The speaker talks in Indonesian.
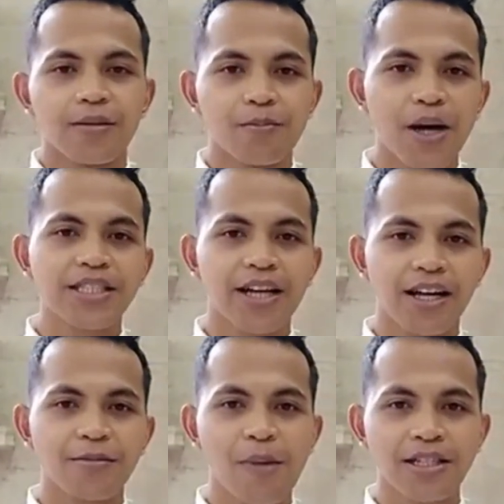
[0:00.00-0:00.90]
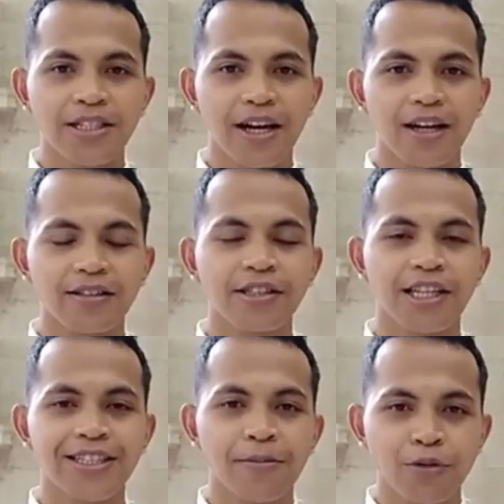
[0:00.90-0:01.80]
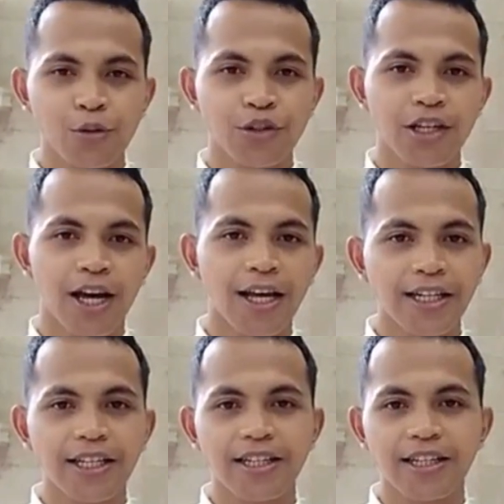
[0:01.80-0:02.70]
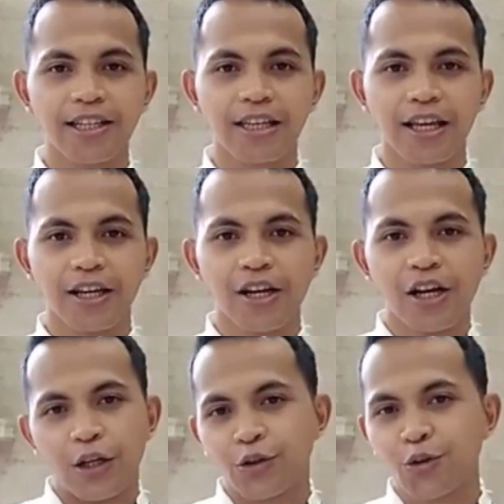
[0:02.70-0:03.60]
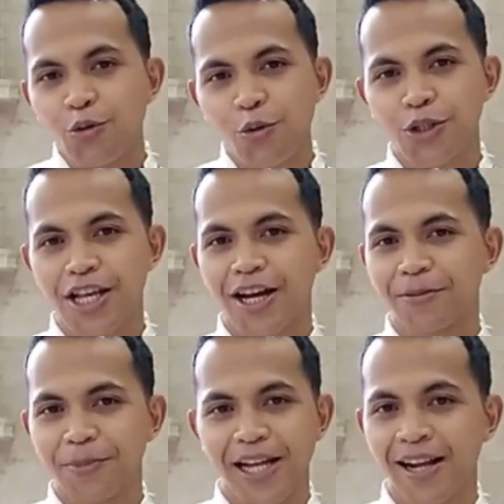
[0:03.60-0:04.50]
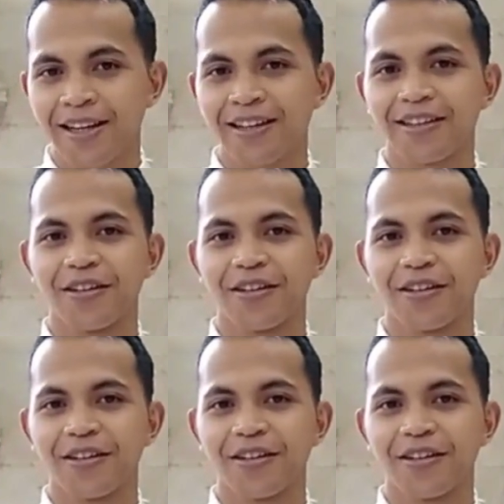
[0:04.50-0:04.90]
Bacaan-bacaan kitab suci hari ini sungguh sangat menarik